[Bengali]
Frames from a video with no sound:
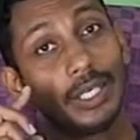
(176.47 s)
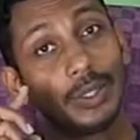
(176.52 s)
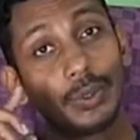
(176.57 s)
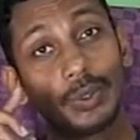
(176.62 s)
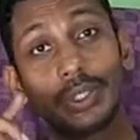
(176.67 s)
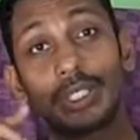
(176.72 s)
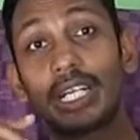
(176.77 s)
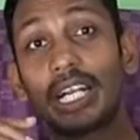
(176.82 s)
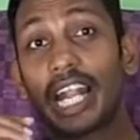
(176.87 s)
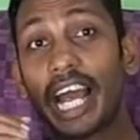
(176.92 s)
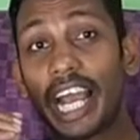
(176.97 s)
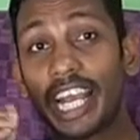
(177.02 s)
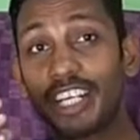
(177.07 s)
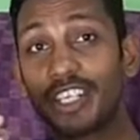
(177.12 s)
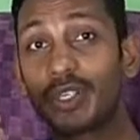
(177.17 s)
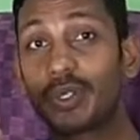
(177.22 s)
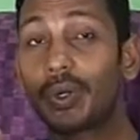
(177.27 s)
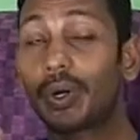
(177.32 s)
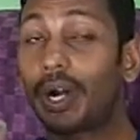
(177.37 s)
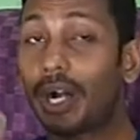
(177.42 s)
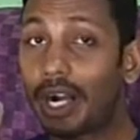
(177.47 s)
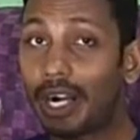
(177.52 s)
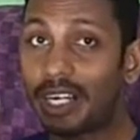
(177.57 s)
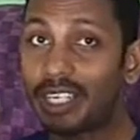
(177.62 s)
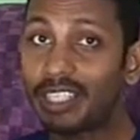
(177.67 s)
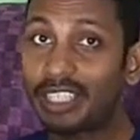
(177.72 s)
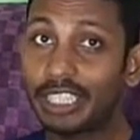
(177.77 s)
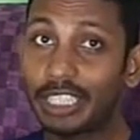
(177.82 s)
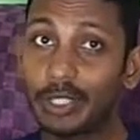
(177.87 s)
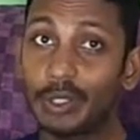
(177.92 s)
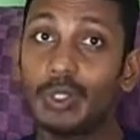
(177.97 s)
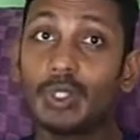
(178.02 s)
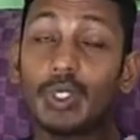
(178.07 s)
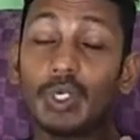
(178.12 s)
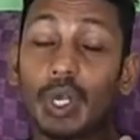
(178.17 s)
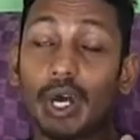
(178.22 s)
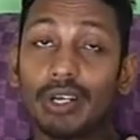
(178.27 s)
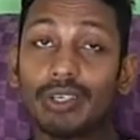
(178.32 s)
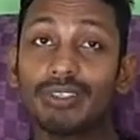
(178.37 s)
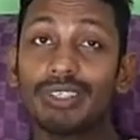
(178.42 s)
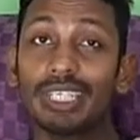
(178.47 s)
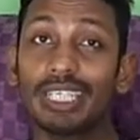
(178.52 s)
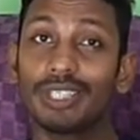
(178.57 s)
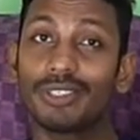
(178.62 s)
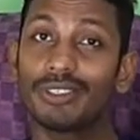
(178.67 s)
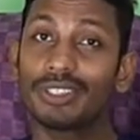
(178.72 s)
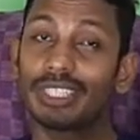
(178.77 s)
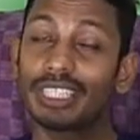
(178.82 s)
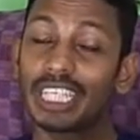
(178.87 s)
উড লাইক টু আর্জ ইউ নট টু ইউজ